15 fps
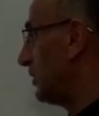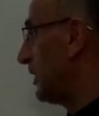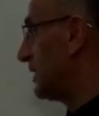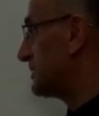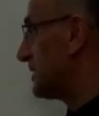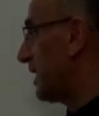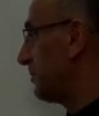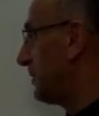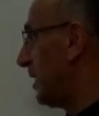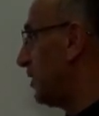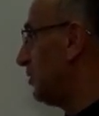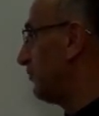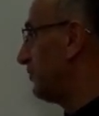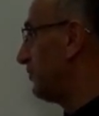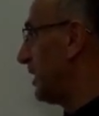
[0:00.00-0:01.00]

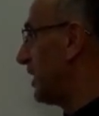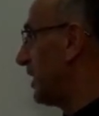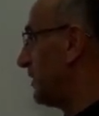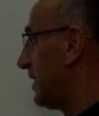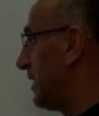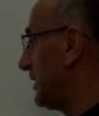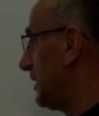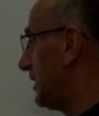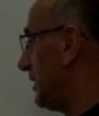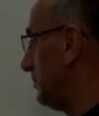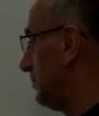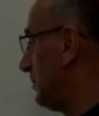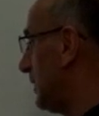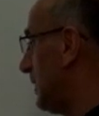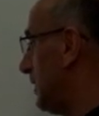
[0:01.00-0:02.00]
أصابعهم في آذانهم
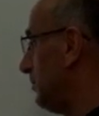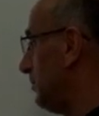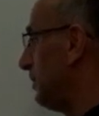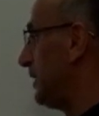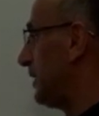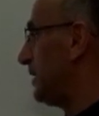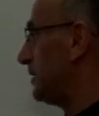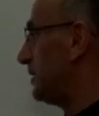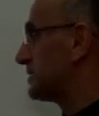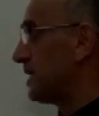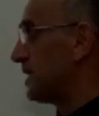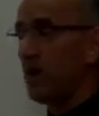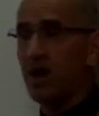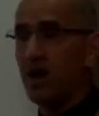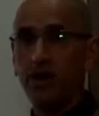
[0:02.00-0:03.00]
من
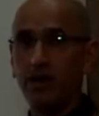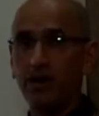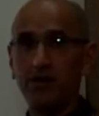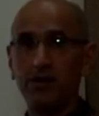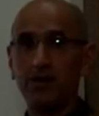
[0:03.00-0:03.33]
الصواعق